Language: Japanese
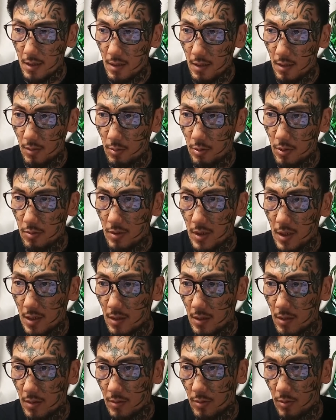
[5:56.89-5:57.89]
えー、俺
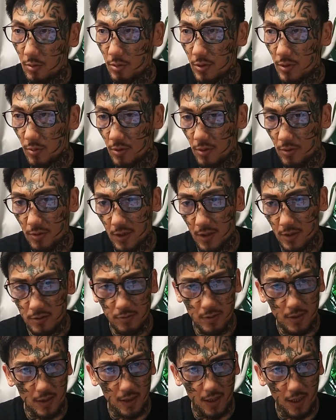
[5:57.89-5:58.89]
はここで俺の
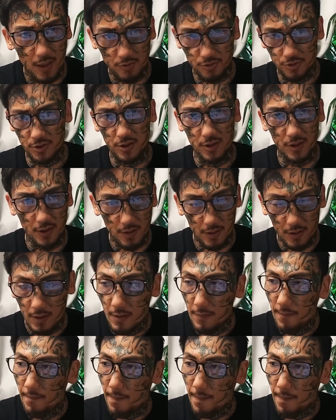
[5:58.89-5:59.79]
役割があるんじゃないか。